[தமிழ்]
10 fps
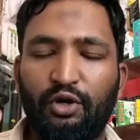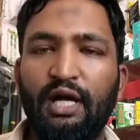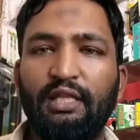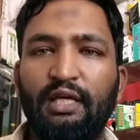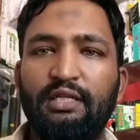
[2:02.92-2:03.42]

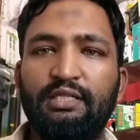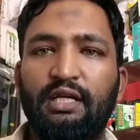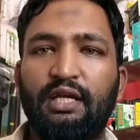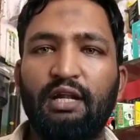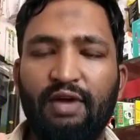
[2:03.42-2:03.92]
பொருளாதார
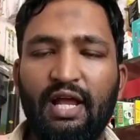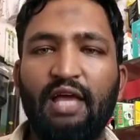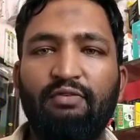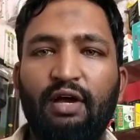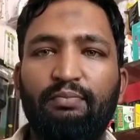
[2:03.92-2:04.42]
சிக்கல்
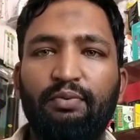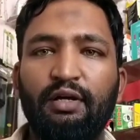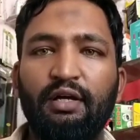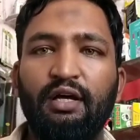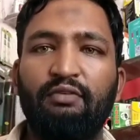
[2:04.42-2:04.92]
வேலைவாய்ப்பு
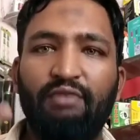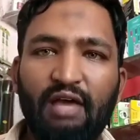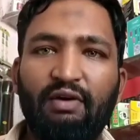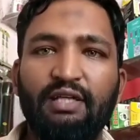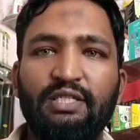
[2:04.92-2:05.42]

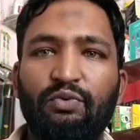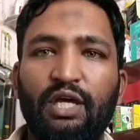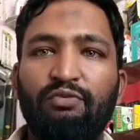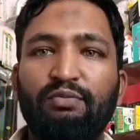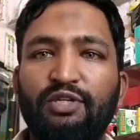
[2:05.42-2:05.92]
விலைவாசி
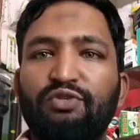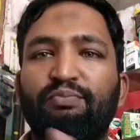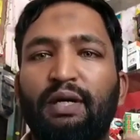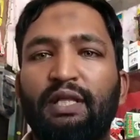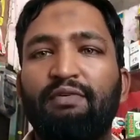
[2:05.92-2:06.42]
உயர்வு மற்றும்
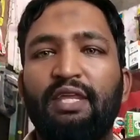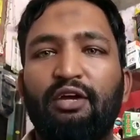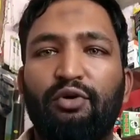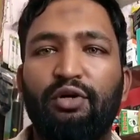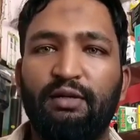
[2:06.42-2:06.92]

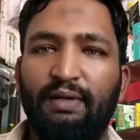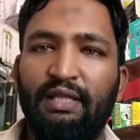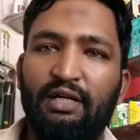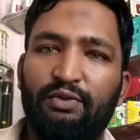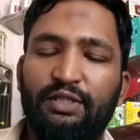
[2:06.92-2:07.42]
மதவெறியை கொண்டு
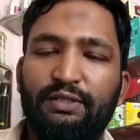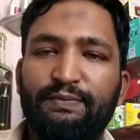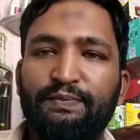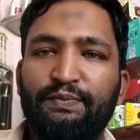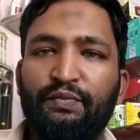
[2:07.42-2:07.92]
பந்தாடுவது
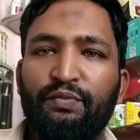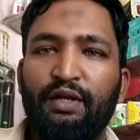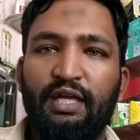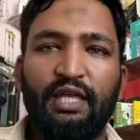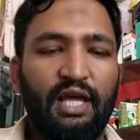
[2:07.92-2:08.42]

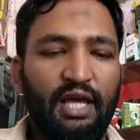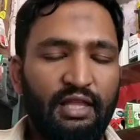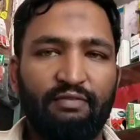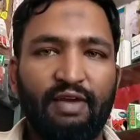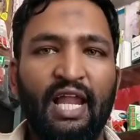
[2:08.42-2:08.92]
இதில்
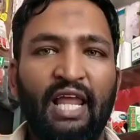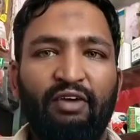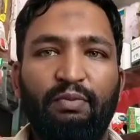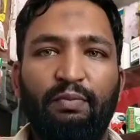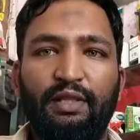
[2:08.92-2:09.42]
இந்த
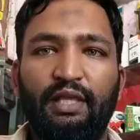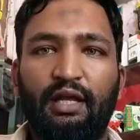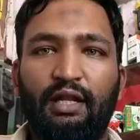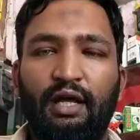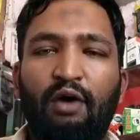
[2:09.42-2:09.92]
வேலைவாய்ப்பு
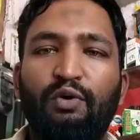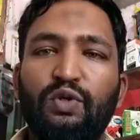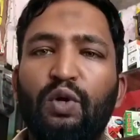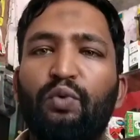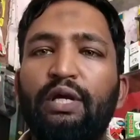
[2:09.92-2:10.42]
பார்த்தீங்கன்னா
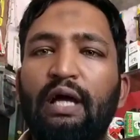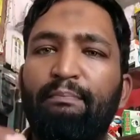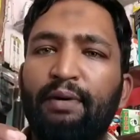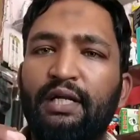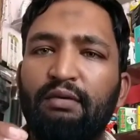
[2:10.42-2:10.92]
அவர் சொல்லக்கூடிய
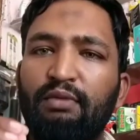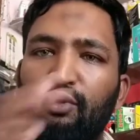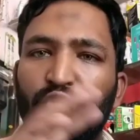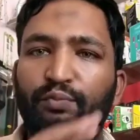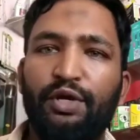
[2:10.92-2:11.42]

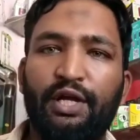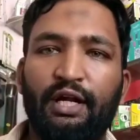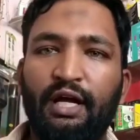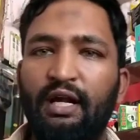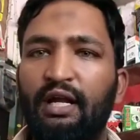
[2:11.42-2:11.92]
அப்பட்டமான ஒரு பொய்
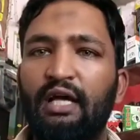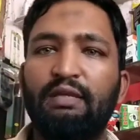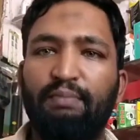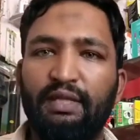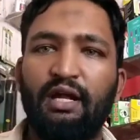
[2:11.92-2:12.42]
என்னென்னா
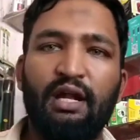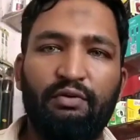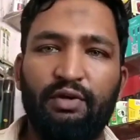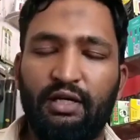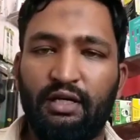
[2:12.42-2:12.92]
ரெண்டாயிரத்தி
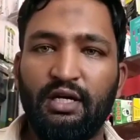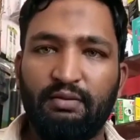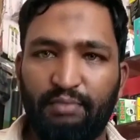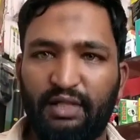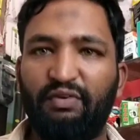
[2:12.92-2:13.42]
பதினாலில் ஒரு
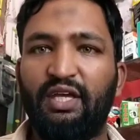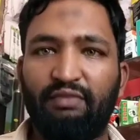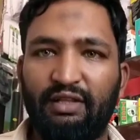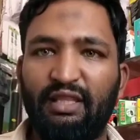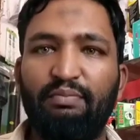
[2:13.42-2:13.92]

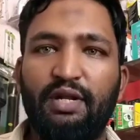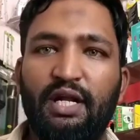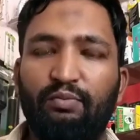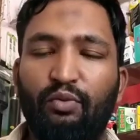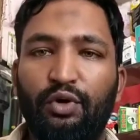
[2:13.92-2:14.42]
பதவிக்கு வந்த
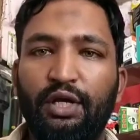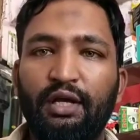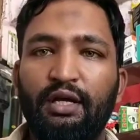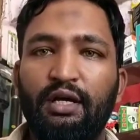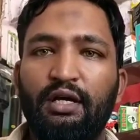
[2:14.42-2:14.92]
பின்னாடி மோடி